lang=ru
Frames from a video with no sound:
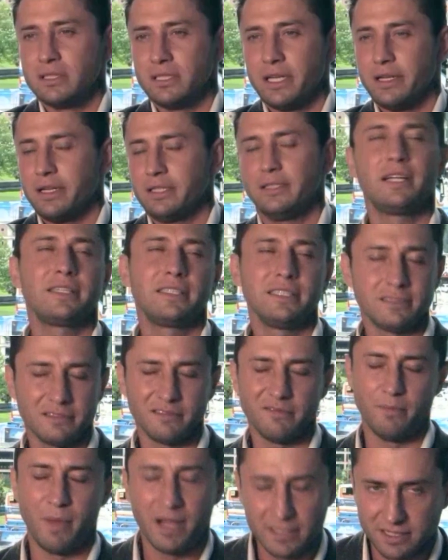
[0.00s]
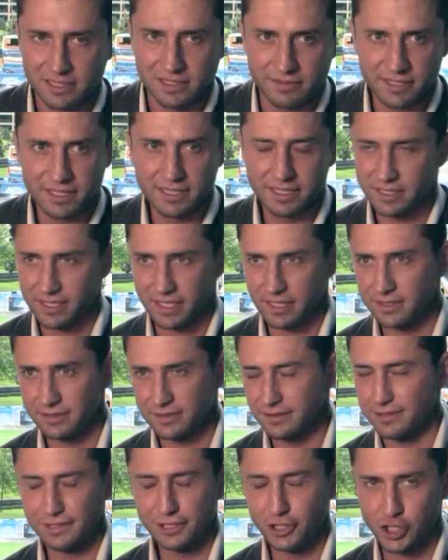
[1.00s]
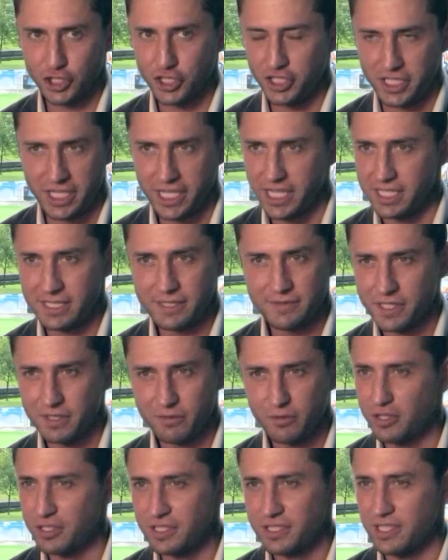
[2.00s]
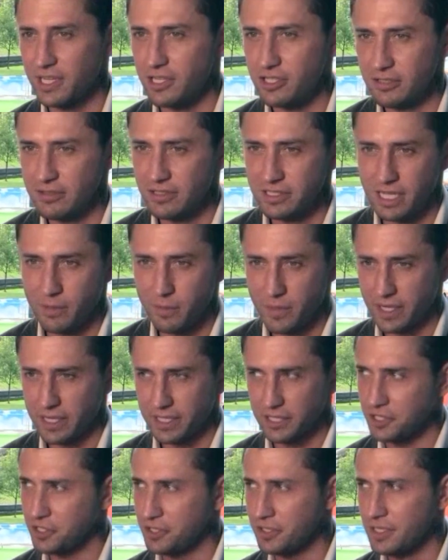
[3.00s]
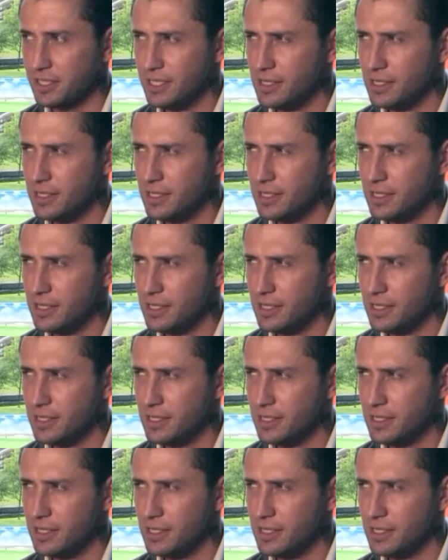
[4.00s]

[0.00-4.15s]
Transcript: да, и артистов массовых сцен, лошадей и всего остального, я пока еще